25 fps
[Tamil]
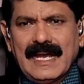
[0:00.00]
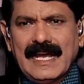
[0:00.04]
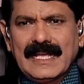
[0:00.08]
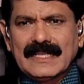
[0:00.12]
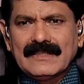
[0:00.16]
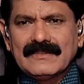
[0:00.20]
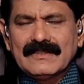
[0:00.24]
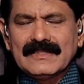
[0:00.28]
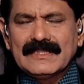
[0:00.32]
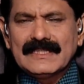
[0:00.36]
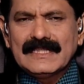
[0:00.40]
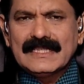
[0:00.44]

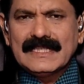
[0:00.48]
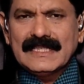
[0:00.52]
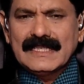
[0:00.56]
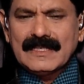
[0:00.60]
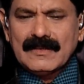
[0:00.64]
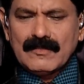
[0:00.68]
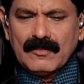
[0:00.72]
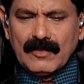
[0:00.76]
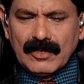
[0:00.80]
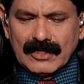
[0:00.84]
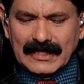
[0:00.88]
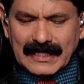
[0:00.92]
அது வந்து
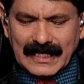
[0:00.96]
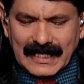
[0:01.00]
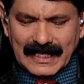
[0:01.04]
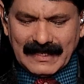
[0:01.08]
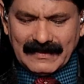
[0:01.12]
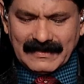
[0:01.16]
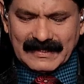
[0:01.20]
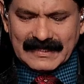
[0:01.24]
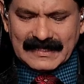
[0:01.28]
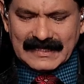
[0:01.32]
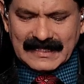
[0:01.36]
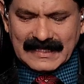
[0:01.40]

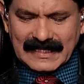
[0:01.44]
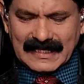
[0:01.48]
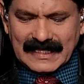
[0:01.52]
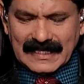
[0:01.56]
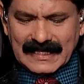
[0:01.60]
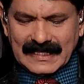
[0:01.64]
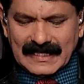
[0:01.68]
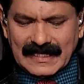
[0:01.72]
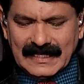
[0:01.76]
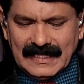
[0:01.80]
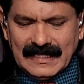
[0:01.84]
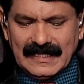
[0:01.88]
முதல்ல வந்து
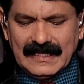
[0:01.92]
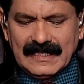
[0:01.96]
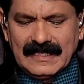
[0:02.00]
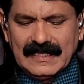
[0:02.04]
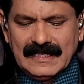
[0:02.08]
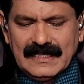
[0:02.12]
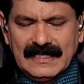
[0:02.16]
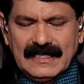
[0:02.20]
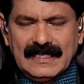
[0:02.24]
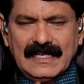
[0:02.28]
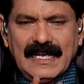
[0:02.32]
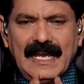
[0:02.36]

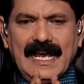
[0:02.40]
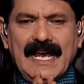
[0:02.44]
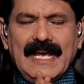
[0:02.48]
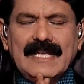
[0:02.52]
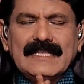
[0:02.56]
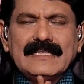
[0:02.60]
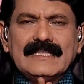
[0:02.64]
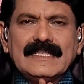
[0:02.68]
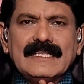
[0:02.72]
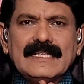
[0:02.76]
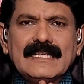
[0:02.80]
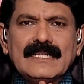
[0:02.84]

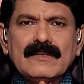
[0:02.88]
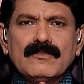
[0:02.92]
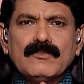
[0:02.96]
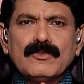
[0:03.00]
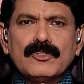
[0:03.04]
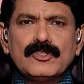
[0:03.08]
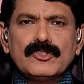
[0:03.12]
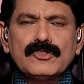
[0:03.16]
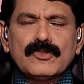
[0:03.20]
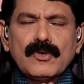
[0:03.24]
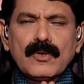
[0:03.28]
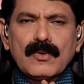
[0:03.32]
அந்த
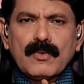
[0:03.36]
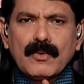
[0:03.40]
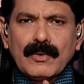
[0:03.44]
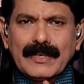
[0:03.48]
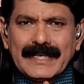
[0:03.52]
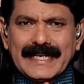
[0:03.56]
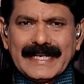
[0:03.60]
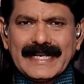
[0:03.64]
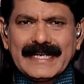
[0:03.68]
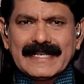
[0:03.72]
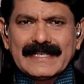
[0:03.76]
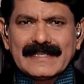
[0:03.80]
முன் தோல்
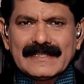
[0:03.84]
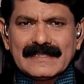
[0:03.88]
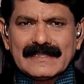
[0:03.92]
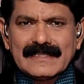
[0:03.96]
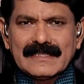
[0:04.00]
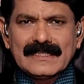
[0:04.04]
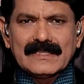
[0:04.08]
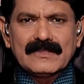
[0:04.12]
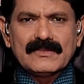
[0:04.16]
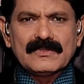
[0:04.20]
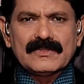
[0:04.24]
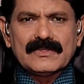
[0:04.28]
ஒட்டிக்கிட்டு
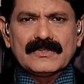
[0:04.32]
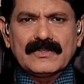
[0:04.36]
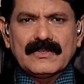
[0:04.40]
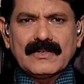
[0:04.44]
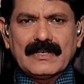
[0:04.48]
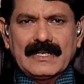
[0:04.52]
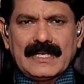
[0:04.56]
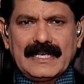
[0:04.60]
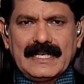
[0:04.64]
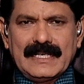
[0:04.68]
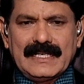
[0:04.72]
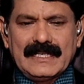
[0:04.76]
இருந்ததுன்னு
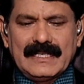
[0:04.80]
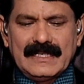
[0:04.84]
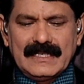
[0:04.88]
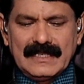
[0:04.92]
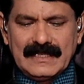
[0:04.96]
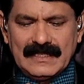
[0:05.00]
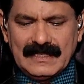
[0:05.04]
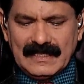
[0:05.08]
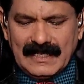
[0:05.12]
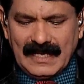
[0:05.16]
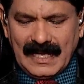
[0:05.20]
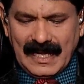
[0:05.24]
வச்சுக்கோங்க
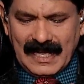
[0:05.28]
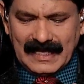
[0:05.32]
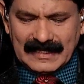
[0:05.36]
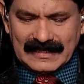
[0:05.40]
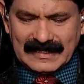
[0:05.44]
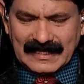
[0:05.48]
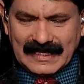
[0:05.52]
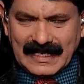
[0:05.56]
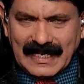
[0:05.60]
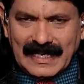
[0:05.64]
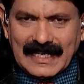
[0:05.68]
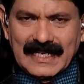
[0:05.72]

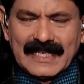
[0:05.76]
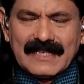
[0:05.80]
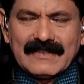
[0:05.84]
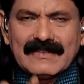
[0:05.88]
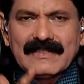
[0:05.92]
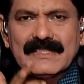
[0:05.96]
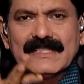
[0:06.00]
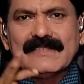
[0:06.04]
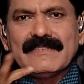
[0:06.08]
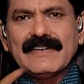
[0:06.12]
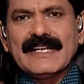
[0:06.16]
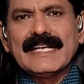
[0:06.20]
அந்த கலர்
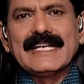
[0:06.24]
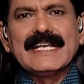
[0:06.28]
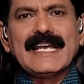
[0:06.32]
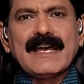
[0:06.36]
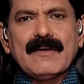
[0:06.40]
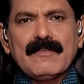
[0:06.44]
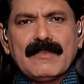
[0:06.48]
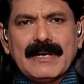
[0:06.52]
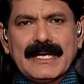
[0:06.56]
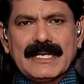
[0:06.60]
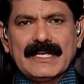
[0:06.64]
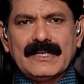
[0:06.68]
வந்து
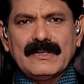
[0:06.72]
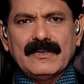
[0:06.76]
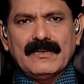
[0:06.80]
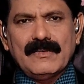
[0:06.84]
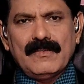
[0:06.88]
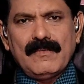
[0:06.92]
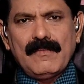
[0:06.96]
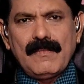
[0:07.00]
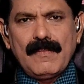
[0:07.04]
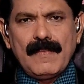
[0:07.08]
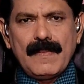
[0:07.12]
வெள்ளையாக மாறிடும்